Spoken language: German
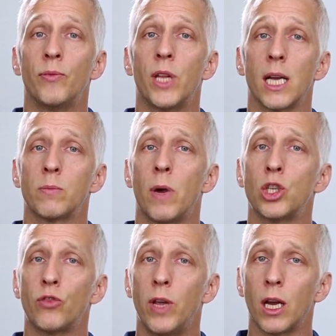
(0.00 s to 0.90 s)
dass man
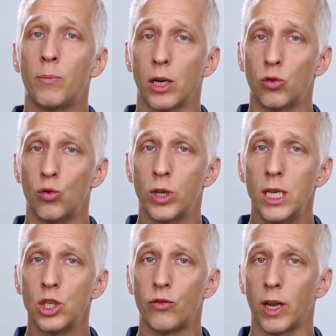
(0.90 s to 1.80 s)
schwere
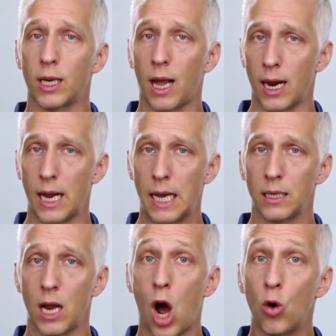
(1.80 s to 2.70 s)
Pathologien, schwere
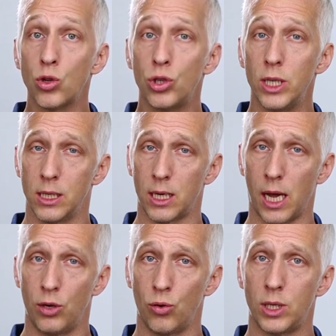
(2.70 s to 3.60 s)
Krankheiten ausschließen
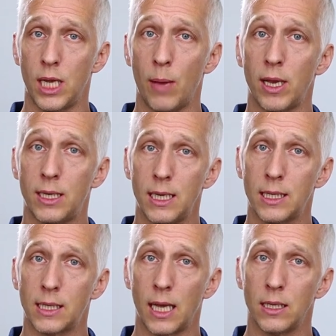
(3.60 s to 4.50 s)
kann durch die
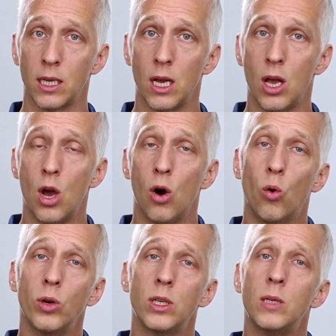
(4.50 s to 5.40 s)
MRT-Scans.
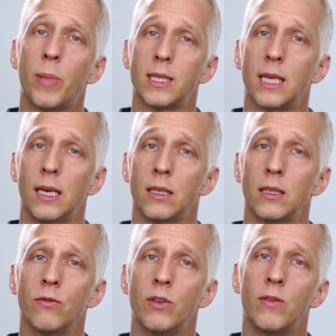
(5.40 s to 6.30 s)
Und die
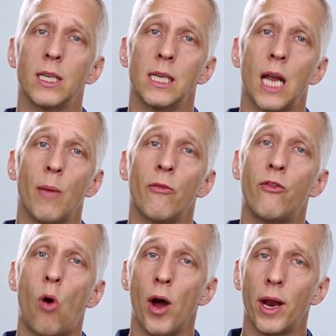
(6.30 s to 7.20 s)
Patienten, wie wir gesehen haben,
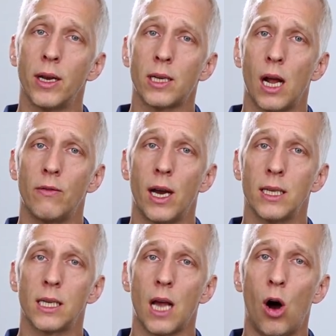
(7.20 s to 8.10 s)
fordern
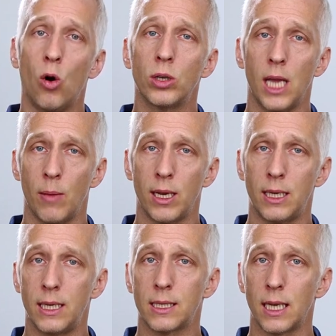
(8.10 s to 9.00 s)
teilweise ja auch die
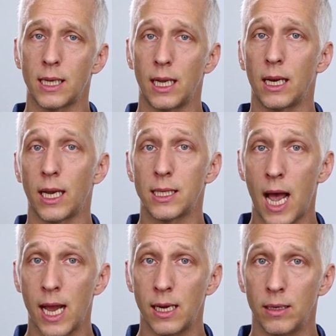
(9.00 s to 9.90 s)
MRT-Scans
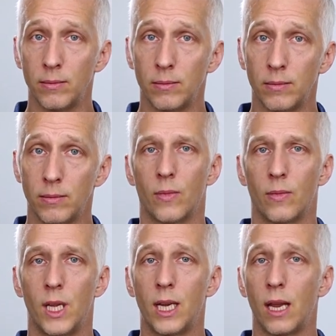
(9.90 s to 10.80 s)
regelrecht ein.
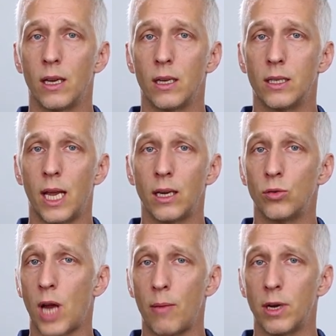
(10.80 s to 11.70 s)
Die gängige Denk-
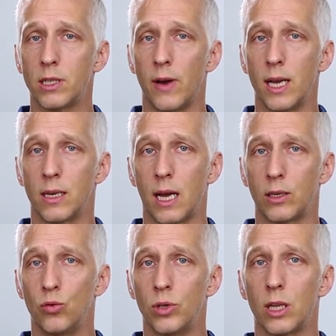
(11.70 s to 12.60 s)
und Arbeitsweise
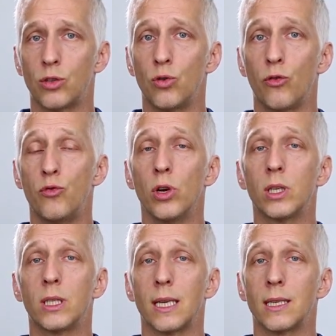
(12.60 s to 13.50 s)
hat nun dazu
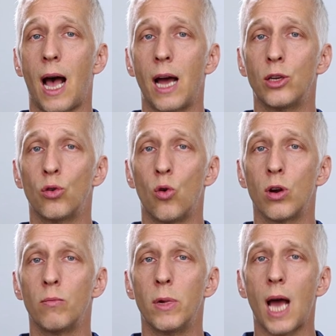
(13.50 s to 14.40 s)
geführt, dass
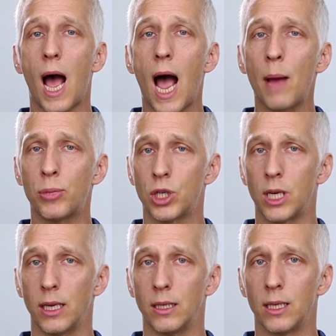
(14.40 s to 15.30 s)
Radiologen mit
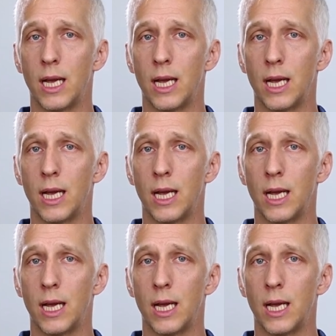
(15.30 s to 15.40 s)
Abstand